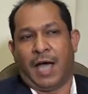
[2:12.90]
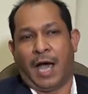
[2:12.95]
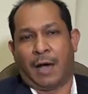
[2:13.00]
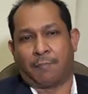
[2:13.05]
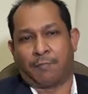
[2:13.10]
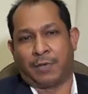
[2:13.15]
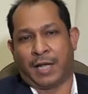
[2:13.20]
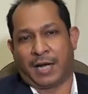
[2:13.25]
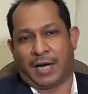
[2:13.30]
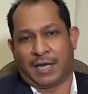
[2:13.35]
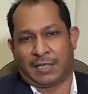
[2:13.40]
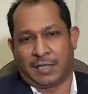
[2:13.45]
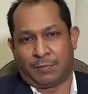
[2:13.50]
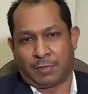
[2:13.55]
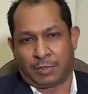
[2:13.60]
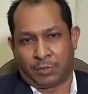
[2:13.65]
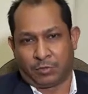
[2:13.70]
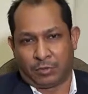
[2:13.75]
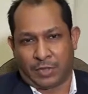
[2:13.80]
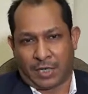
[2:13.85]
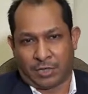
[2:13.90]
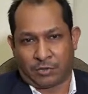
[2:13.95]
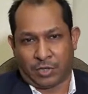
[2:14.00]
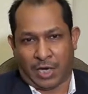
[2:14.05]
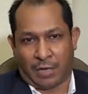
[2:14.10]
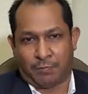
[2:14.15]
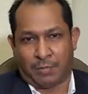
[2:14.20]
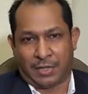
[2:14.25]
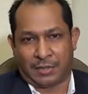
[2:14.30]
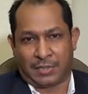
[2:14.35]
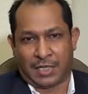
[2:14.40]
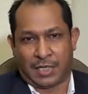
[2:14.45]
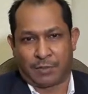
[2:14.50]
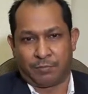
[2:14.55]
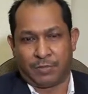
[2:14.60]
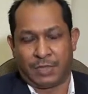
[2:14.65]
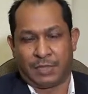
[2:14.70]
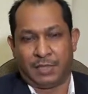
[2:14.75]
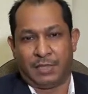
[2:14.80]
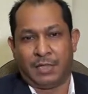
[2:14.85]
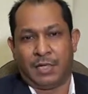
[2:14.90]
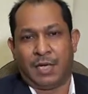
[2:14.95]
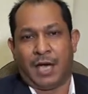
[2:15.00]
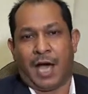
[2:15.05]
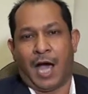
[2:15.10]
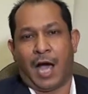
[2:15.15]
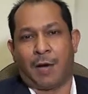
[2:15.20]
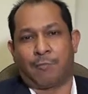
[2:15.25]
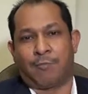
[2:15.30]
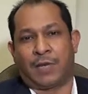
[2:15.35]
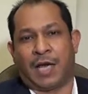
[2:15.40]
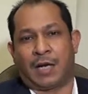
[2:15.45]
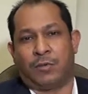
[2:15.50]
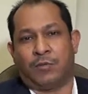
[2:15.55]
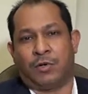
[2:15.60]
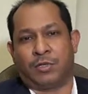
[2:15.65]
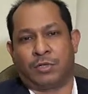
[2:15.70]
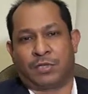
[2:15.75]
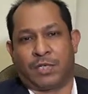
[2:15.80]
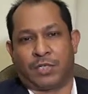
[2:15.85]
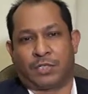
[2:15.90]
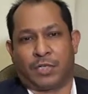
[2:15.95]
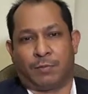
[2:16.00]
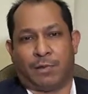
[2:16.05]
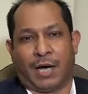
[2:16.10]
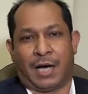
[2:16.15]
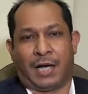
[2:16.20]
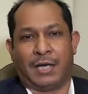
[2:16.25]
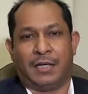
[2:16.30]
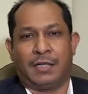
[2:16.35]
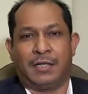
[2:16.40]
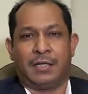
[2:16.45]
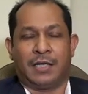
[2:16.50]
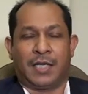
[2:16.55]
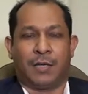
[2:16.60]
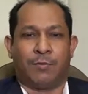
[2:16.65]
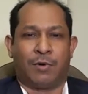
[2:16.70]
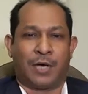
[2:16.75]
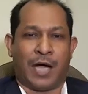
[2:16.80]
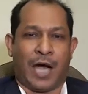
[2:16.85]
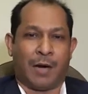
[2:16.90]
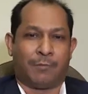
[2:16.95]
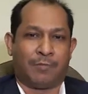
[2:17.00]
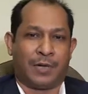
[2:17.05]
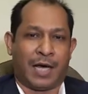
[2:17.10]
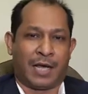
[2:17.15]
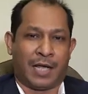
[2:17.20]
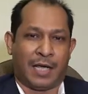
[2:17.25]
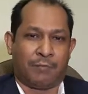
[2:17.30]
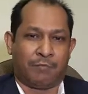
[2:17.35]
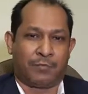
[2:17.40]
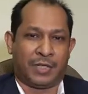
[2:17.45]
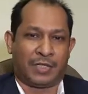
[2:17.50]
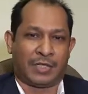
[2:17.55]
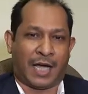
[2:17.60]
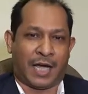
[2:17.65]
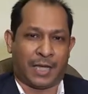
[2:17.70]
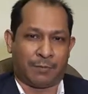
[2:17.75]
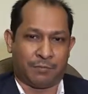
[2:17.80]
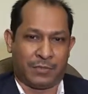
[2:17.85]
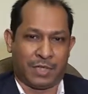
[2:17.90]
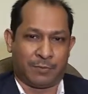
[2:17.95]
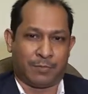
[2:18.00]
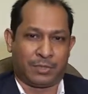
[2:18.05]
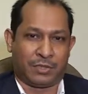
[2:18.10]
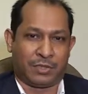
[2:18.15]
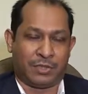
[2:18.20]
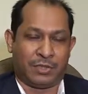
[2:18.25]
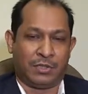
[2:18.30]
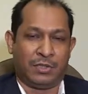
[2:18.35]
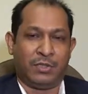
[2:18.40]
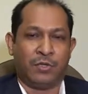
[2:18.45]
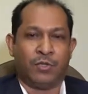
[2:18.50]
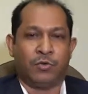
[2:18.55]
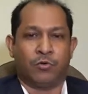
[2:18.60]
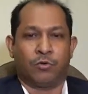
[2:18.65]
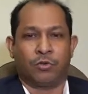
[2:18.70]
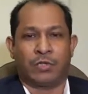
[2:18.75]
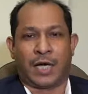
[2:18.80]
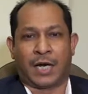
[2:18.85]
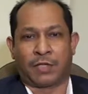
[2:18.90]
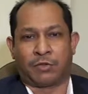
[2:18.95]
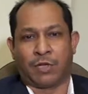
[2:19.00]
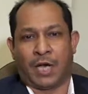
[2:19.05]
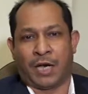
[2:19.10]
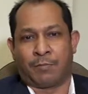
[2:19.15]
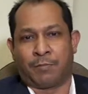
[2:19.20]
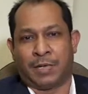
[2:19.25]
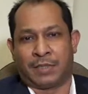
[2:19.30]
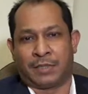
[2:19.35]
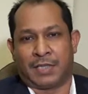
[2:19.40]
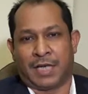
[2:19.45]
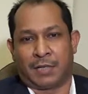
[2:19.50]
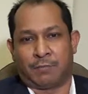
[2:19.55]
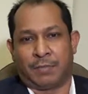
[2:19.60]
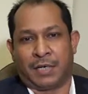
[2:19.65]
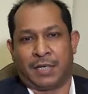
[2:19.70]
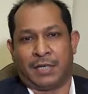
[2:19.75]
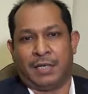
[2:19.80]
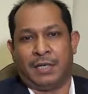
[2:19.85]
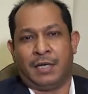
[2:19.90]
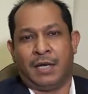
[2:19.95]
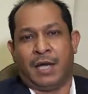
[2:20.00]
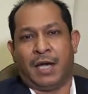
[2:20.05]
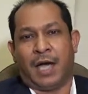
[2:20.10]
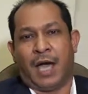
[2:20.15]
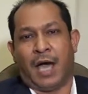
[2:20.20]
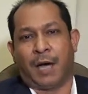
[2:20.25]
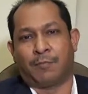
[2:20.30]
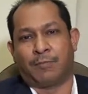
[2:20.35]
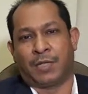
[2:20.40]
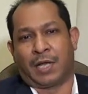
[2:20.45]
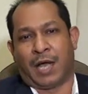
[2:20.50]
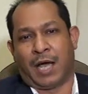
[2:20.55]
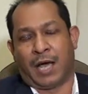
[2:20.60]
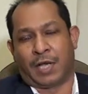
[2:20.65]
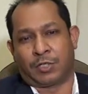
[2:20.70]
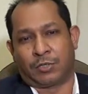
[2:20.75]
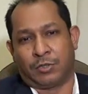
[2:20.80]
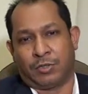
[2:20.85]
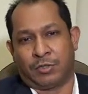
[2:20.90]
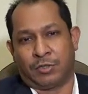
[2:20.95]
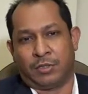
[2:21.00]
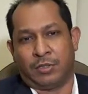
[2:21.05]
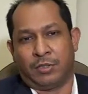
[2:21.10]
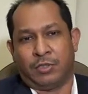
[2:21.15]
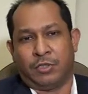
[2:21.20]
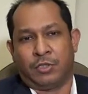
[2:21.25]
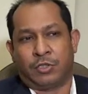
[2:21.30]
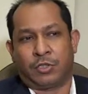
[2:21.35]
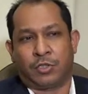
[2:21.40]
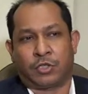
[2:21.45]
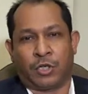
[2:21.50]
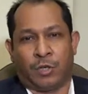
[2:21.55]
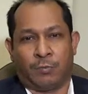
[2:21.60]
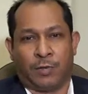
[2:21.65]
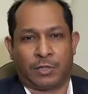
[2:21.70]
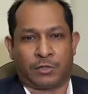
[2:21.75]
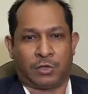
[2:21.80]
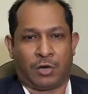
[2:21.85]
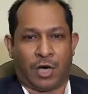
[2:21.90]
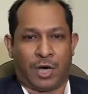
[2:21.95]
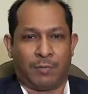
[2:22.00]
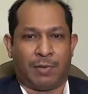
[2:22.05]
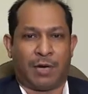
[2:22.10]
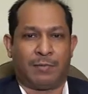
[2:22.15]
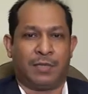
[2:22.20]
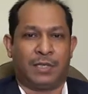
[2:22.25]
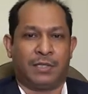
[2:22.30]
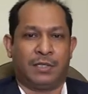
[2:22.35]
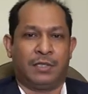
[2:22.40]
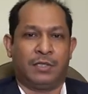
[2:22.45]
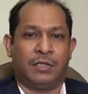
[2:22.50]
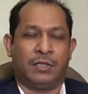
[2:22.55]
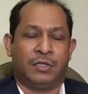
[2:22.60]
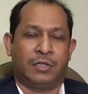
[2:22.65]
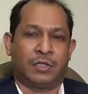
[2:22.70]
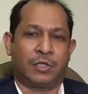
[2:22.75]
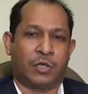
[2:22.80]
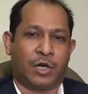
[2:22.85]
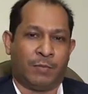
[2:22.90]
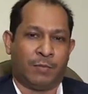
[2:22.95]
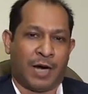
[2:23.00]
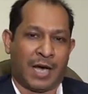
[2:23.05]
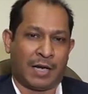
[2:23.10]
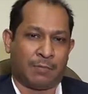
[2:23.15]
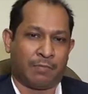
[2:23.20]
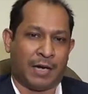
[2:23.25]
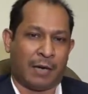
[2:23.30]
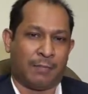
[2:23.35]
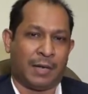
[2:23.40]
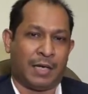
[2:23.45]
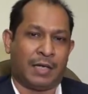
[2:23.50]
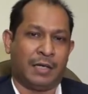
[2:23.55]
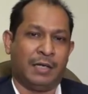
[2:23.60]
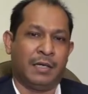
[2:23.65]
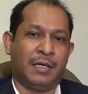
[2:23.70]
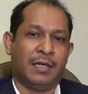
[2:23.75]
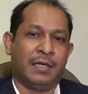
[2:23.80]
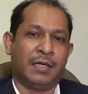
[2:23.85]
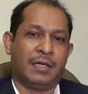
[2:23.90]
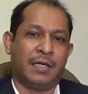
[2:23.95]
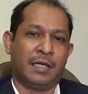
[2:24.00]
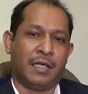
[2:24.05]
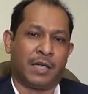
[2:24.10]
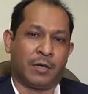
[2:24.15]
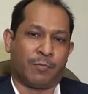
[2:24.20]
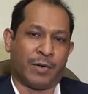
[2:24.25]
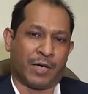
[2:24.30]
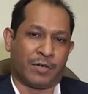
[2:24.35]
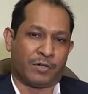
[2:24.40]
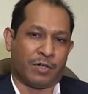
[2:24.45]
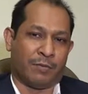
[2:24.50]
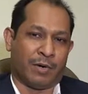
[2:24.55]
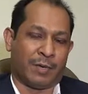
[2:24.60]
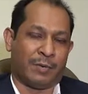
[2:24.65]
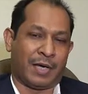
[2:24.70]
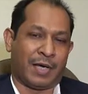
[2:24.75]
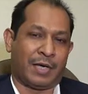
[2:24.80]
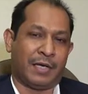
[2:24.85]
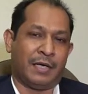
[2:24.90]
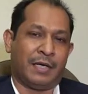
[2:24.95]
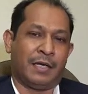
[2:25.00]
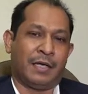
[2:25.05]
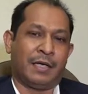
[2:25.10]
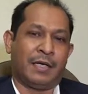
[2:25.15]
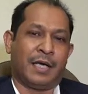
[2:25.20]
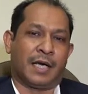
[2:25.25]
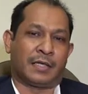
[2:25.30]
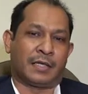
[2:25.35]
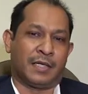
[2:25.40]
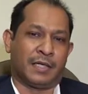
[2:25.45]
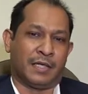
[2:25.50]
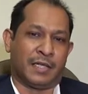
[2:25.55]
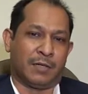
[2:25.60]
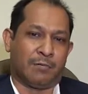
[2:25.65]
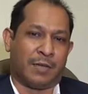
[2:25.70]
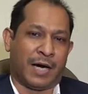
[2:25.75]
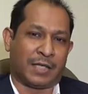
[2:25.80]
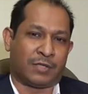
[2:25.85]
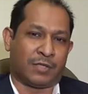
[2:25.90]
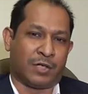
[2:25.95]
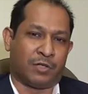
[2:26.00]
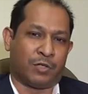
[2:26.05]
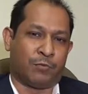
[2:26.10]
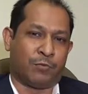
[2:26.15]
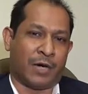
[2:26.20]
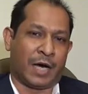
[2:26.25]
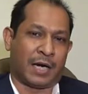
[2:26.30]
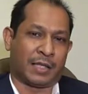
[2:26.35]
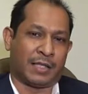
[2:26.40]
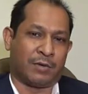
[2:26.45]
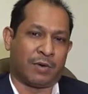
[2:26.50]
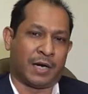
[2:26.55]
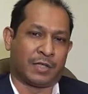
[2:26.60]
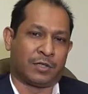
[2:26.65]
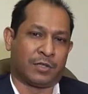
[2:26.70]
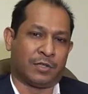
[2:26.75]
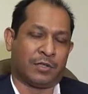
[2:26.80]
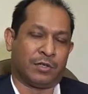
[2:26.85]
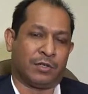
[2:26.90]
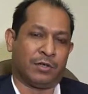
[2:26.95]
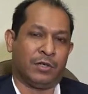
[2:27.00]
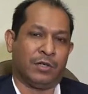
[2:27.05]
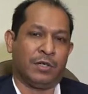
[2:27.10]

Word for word: আপনার কাছে আমাদের উদার্ত আহ্বান থাকবে আপনার মন্ত্রিসভা এবং আপনার এমপি সাহেবদের প্রতি উদার্ত আহ্বান থাকবে আপনারা আসুন সমতলভাবে সমানভাবে নিরপেক্ষভাবে একটি নির্বাচন উপহার দেওয়ার জন্য